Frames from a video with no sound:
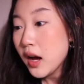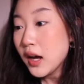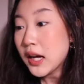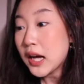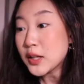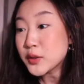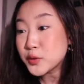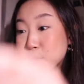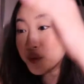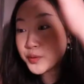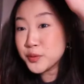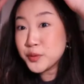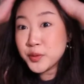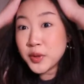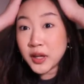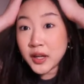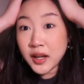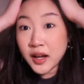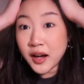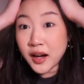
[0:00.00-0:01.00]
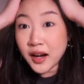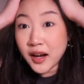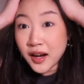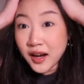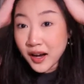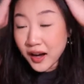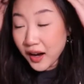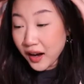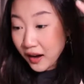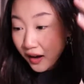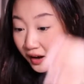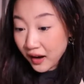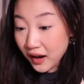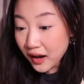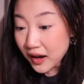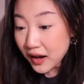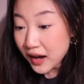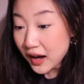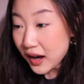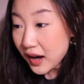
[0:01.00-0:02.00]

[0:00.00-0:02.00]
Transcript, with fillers: 他拒绝了！啊